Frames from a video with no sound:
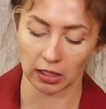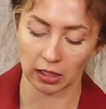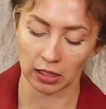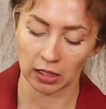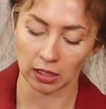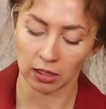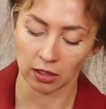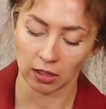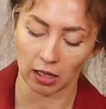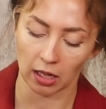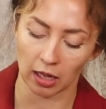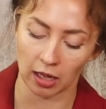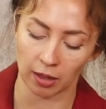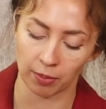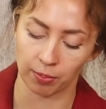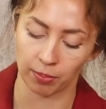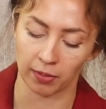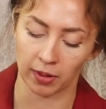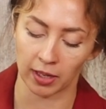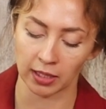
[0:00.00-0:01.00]
и
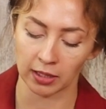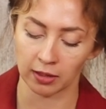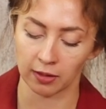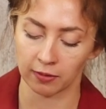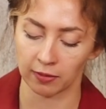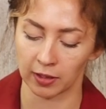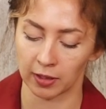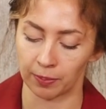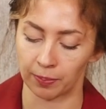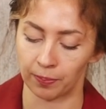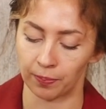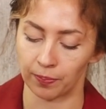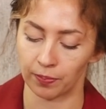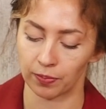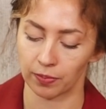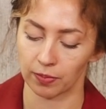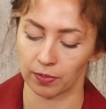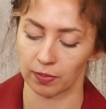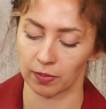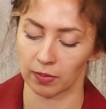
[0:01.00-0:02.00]
обматываем
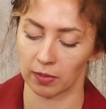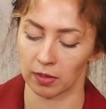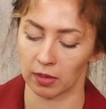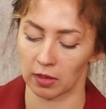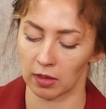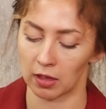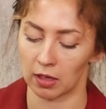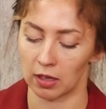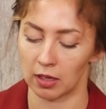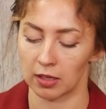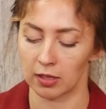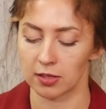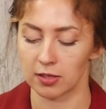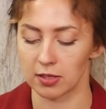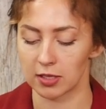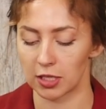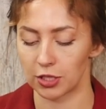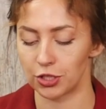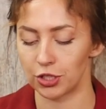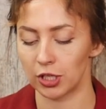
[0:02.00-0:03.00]

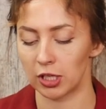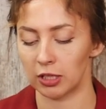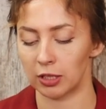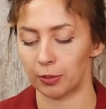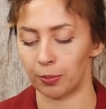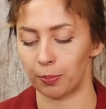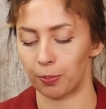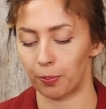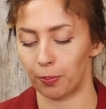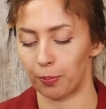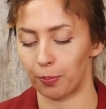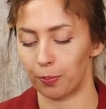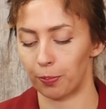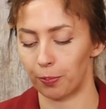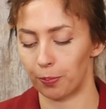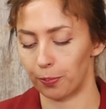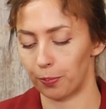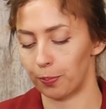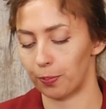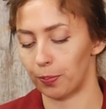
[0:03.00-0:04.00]
сначала
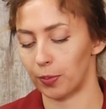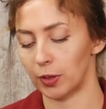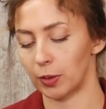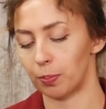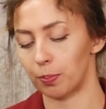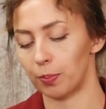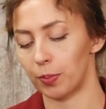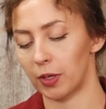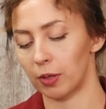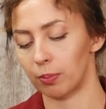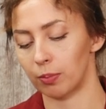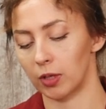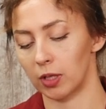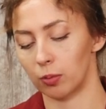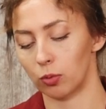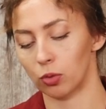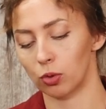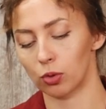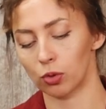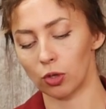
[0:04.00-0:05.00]
под
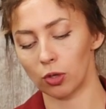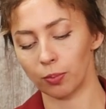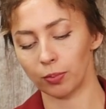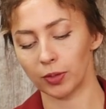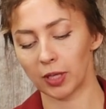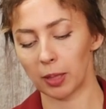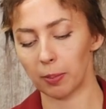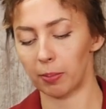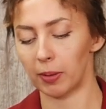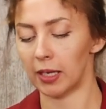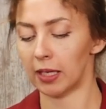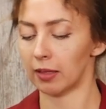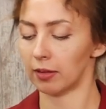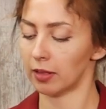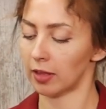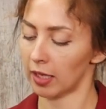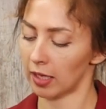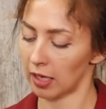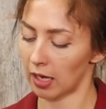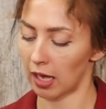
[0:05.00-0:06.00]
прямым углом тейп
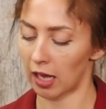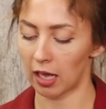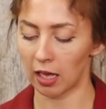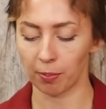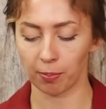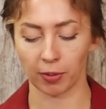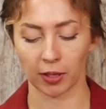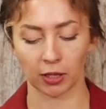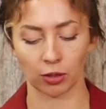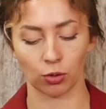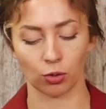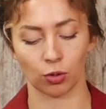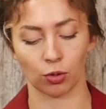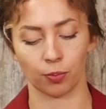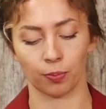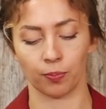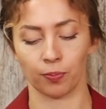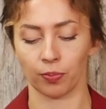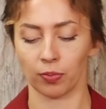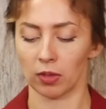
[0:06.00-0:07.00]
ленты, а
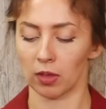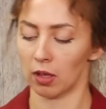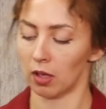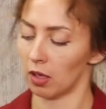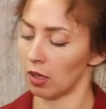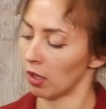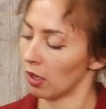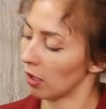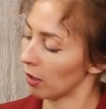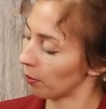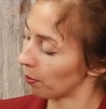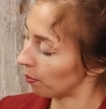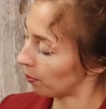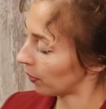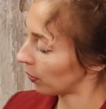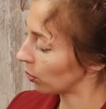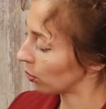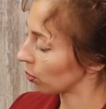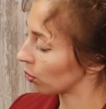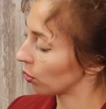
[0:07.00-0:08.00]
потом
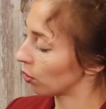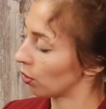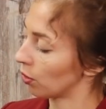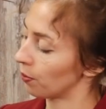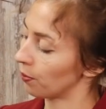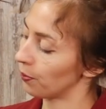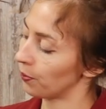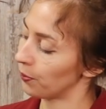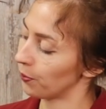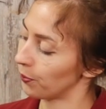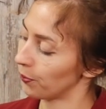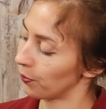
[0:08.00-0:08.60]
под углом